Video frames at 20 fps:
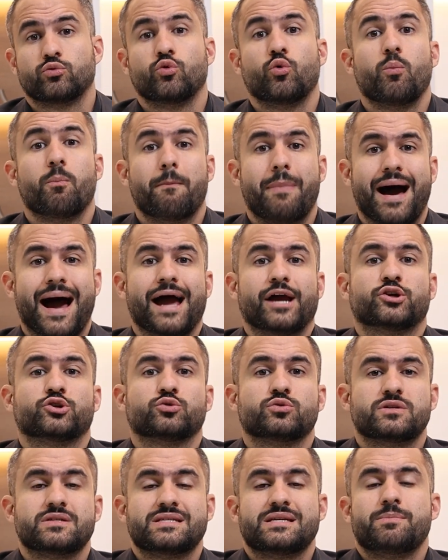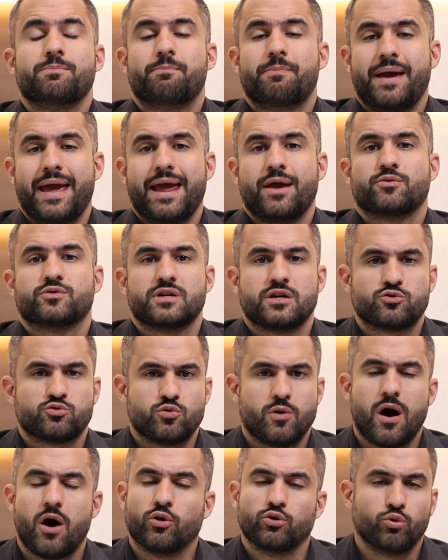num baixo desempenho
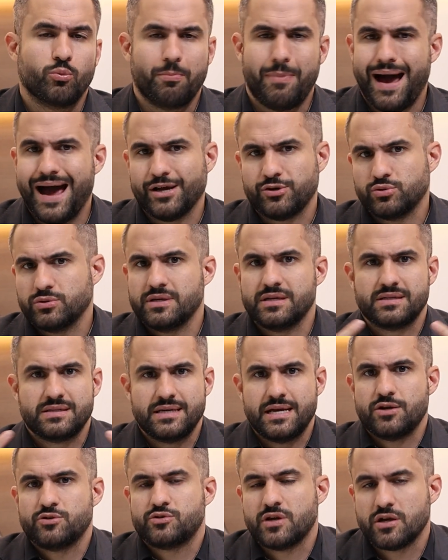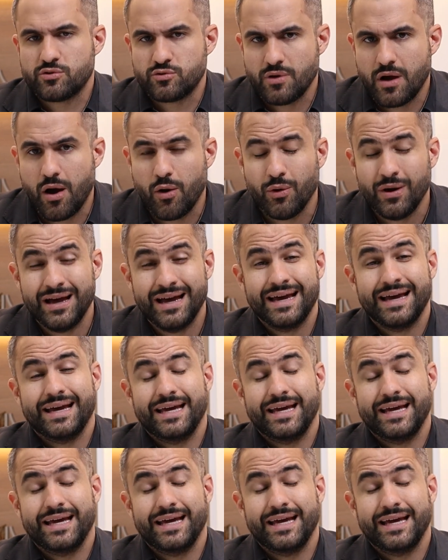sexual, num baixo desejo sexual,